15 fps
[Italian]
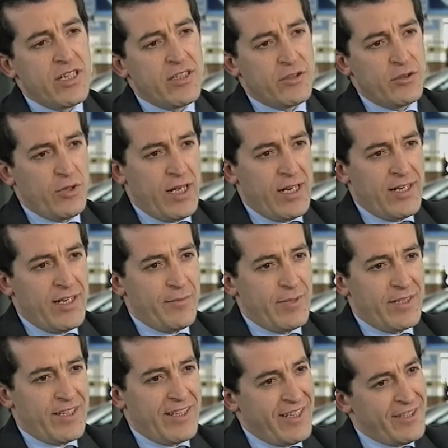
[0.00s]
de... del tu, Anna,
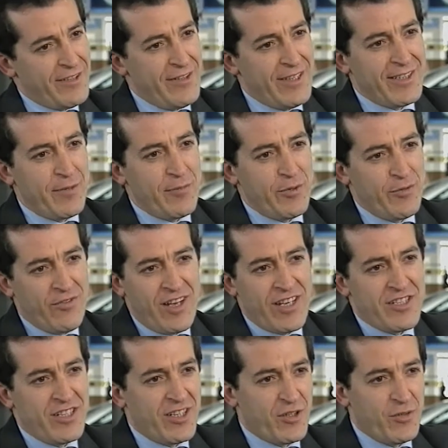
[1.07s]
perché diventa più
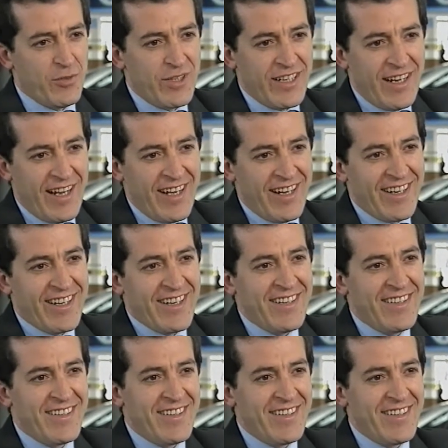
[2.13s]
facile comunicare. Eh?